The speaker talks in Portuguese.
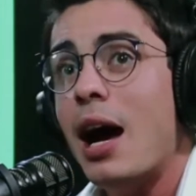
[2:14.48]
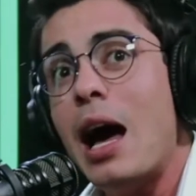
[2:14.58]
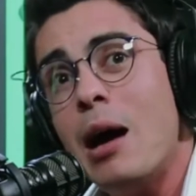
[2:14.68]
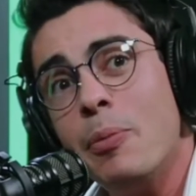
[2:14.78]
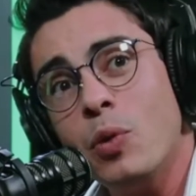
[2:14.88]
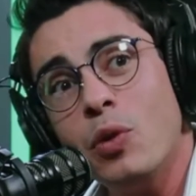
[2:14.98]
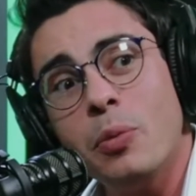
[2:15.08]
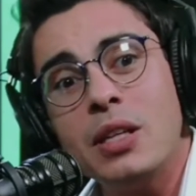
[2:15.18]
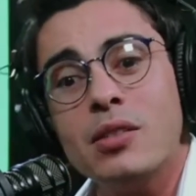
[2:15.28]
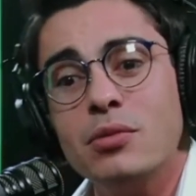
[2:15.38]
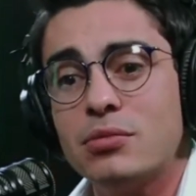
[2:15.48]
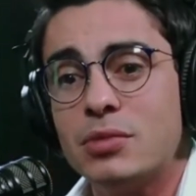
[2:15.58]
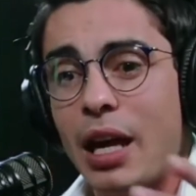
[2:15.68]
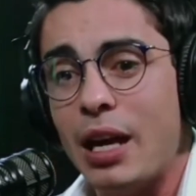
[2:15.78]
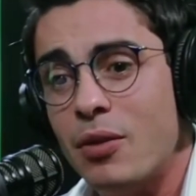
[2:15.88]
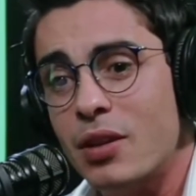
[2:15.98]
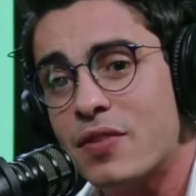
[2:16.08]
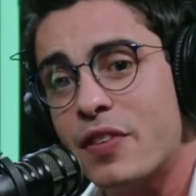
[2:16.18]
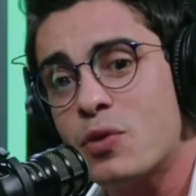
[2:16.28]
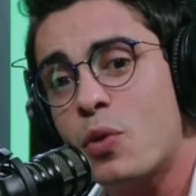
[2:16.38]
Ah, Bruno, mas eu não tenho,
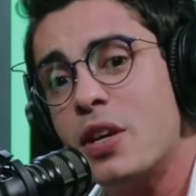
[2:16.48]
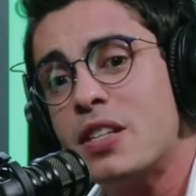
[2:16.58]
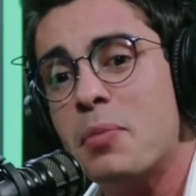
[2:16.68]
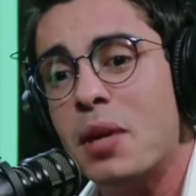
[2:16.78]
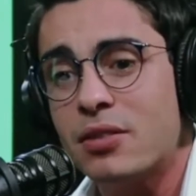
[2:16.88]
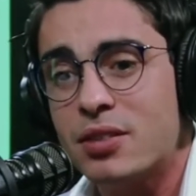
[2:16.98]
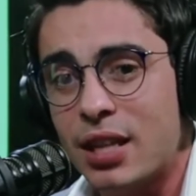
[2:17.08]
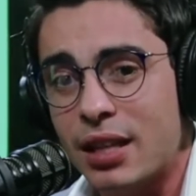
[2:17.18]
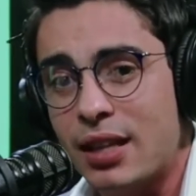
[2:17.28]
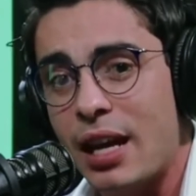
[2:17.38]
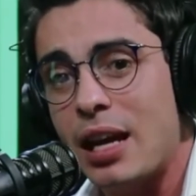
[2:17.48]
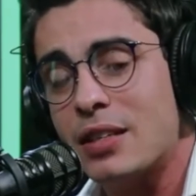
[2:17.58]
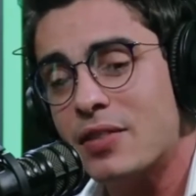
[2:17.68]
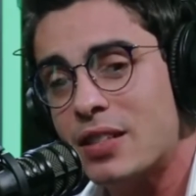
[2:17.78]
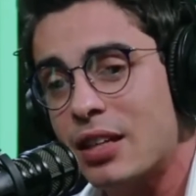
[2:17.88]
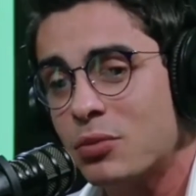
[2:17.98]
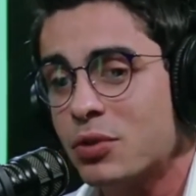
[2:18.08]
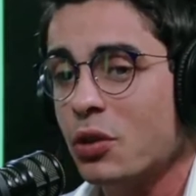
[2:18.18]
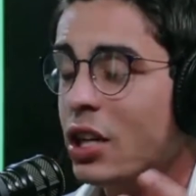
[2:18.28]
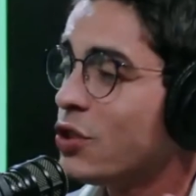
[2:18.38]
às vezes, o conhecimento que você tem, às vezes você não
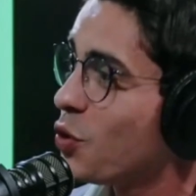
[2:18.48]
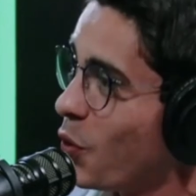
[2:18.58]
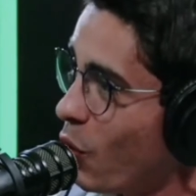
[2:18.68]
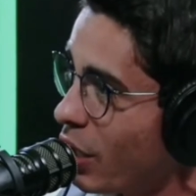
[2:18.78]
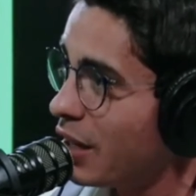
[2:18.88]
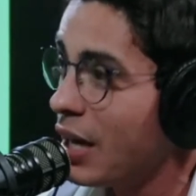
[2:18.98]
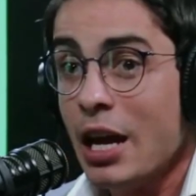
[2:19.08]
tem o network.